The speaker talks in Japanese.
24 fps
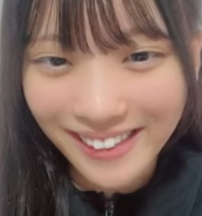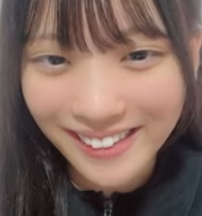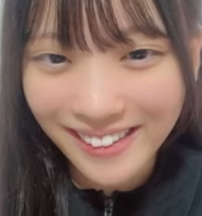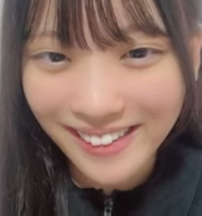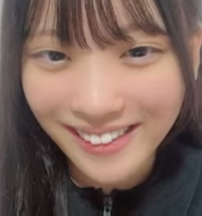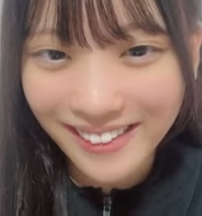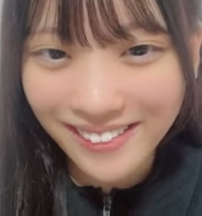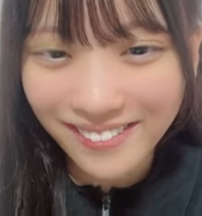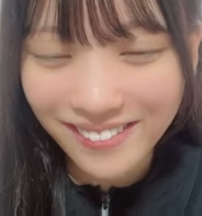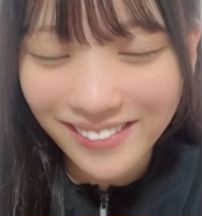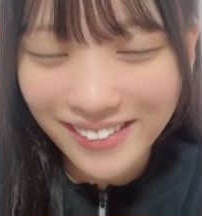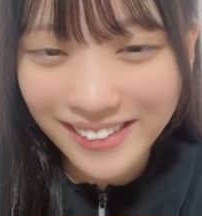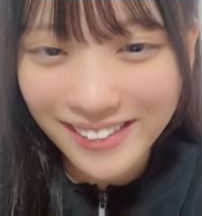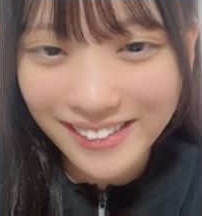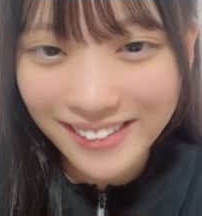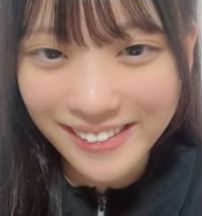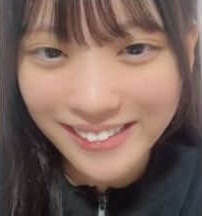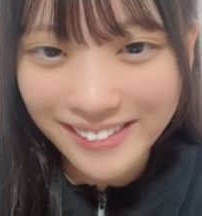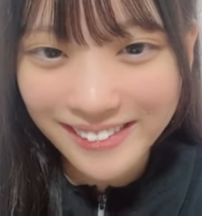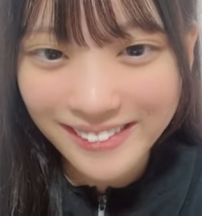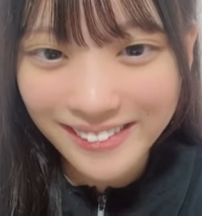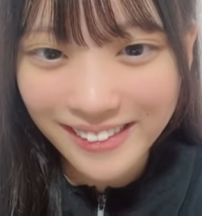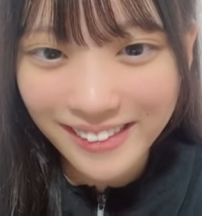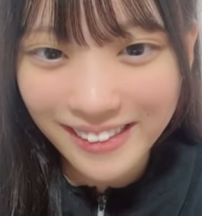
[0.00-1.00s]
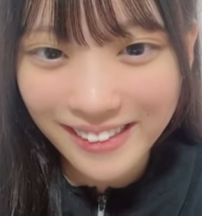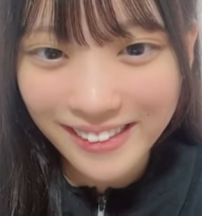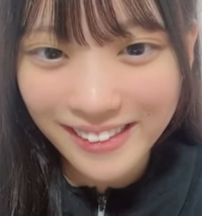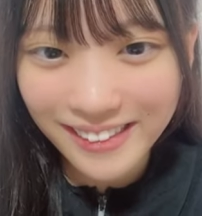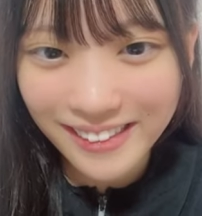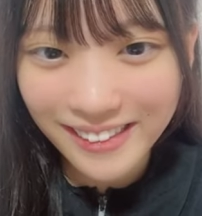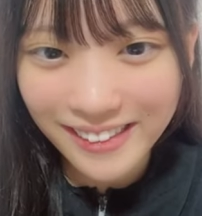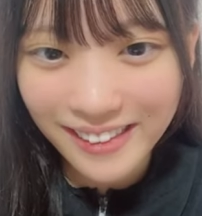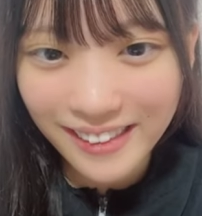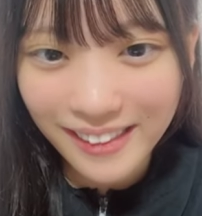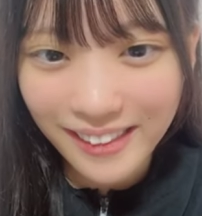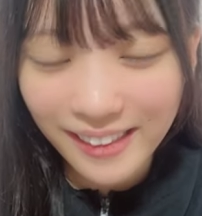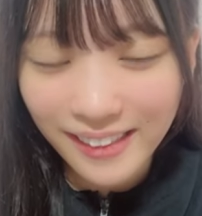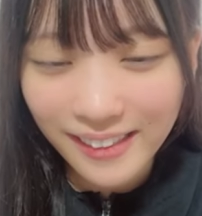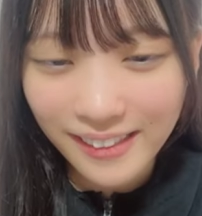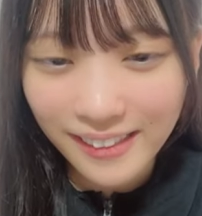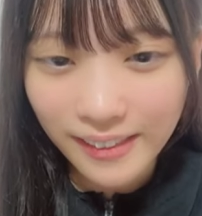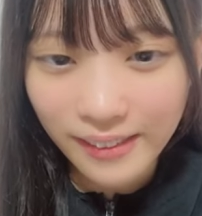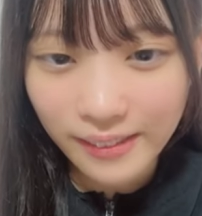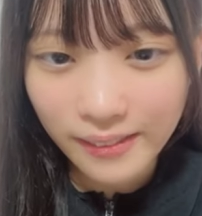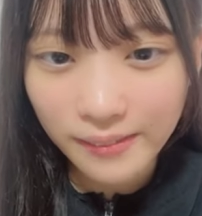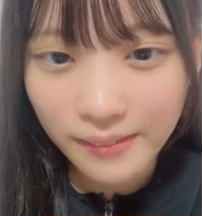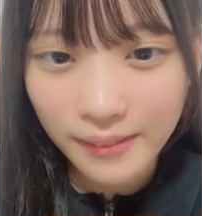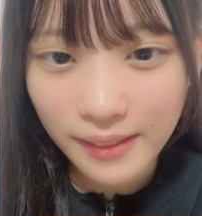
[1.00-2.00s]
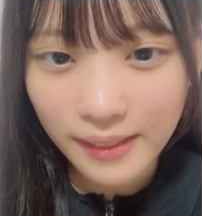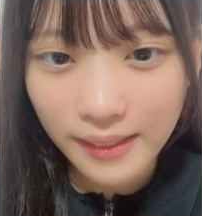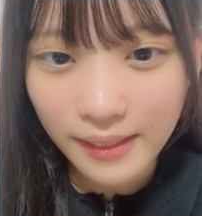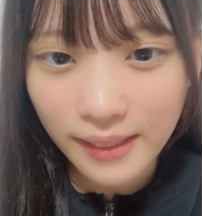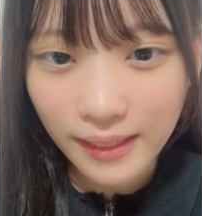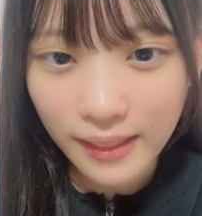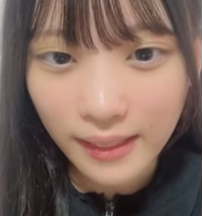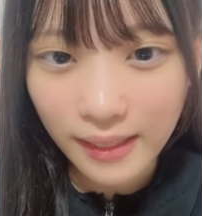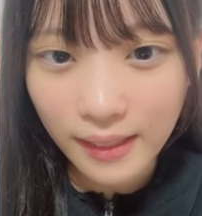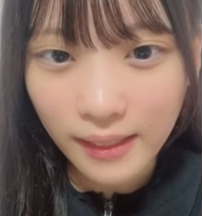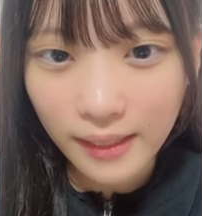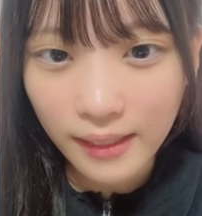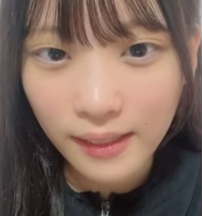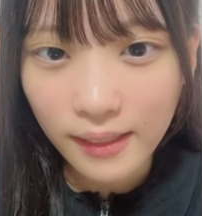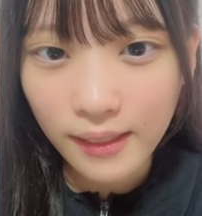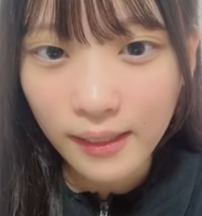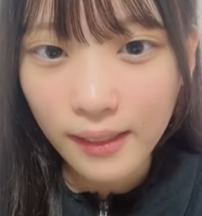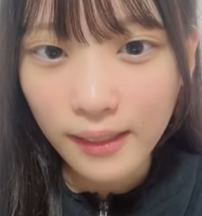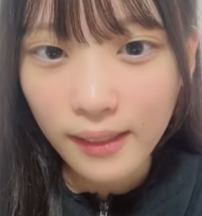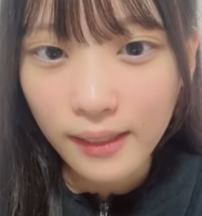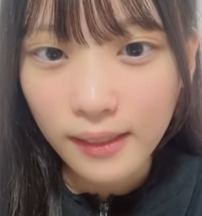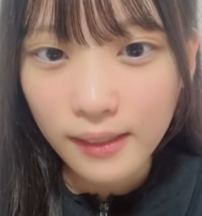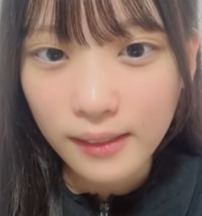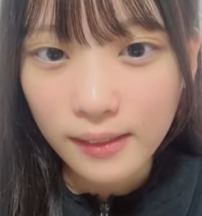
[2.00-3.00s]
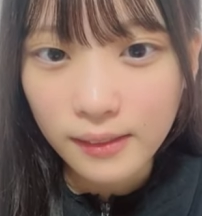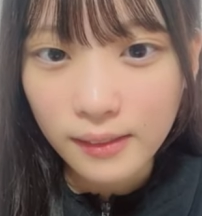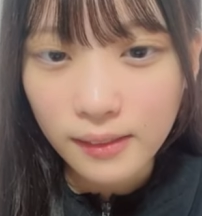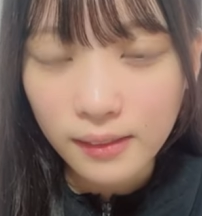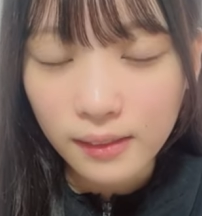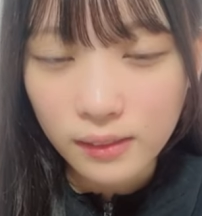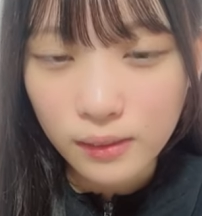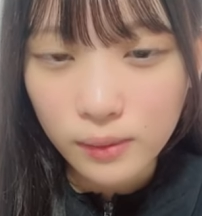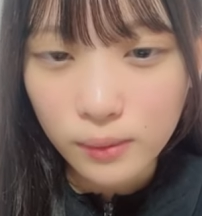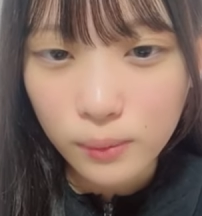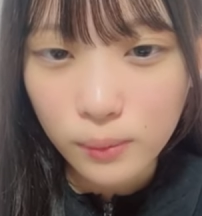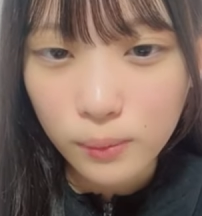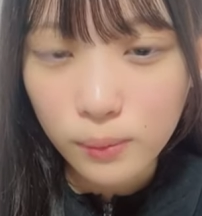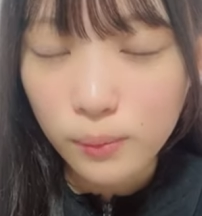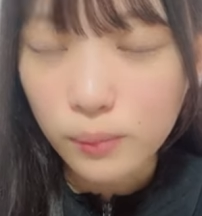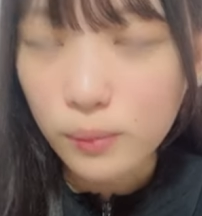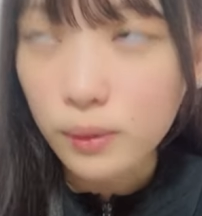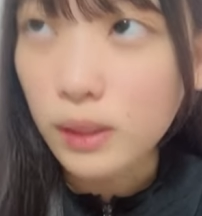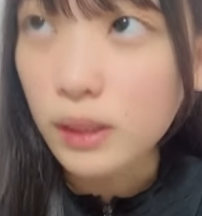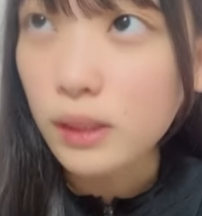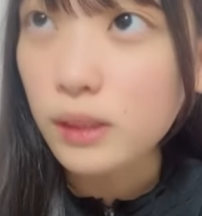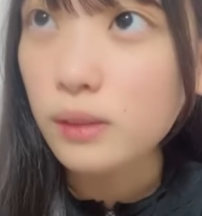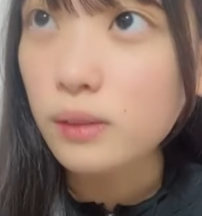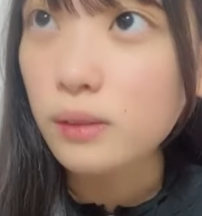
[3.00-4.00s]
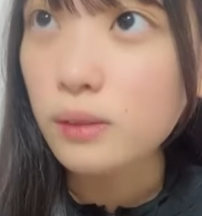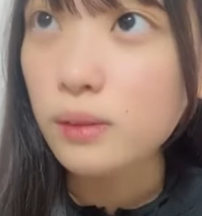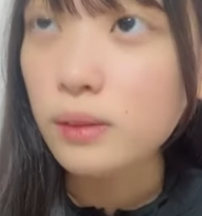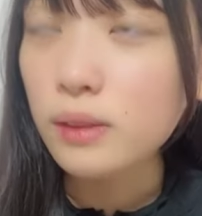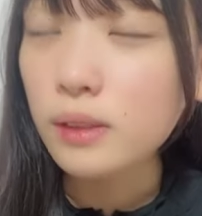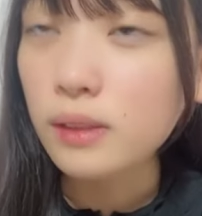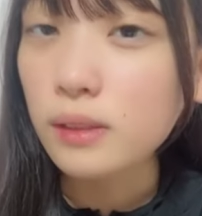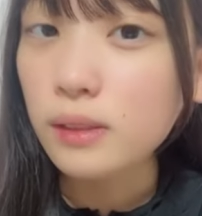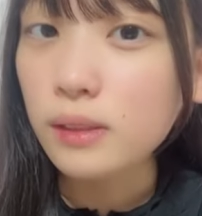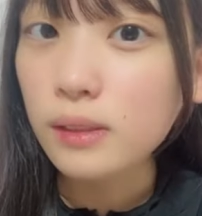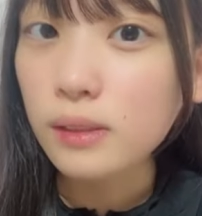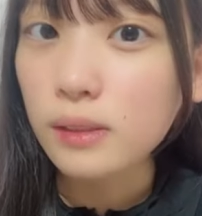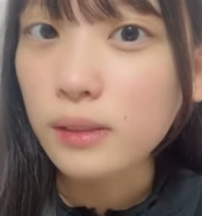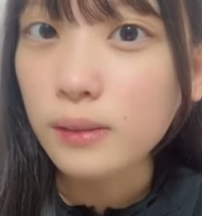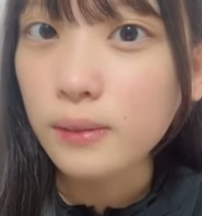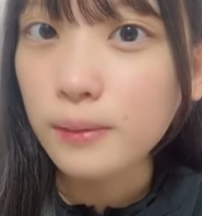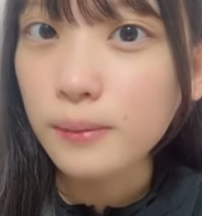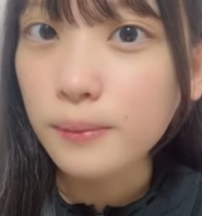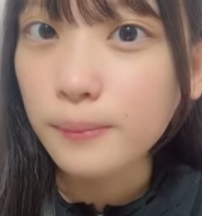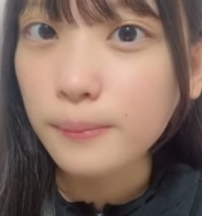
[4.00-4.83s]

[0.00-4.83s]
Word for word: 当たりますように今日はねそう20日